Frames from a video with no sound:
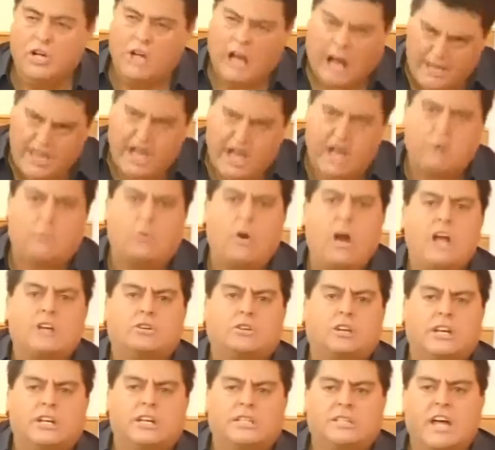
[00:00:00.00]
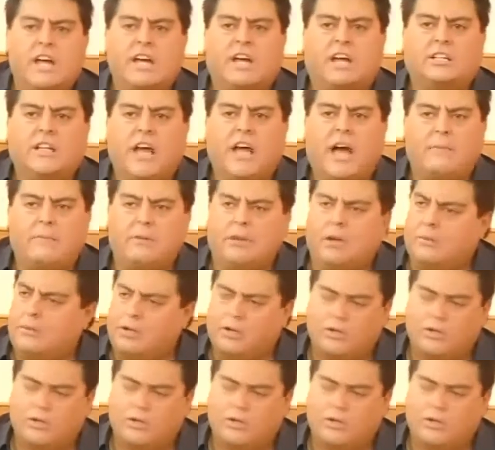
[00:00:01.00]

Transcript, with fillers: Habían cuatro que decían que estaban vivos,